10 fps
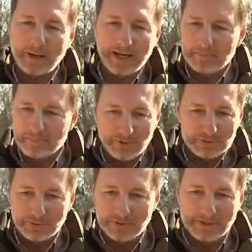Mein
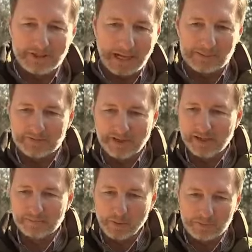persönlicher Name
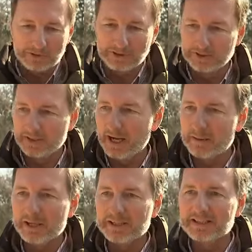war Moppelchen,
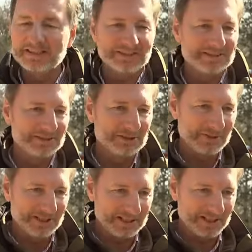aber das ist, äh,
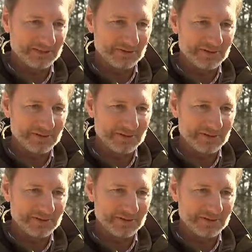spielt ja keine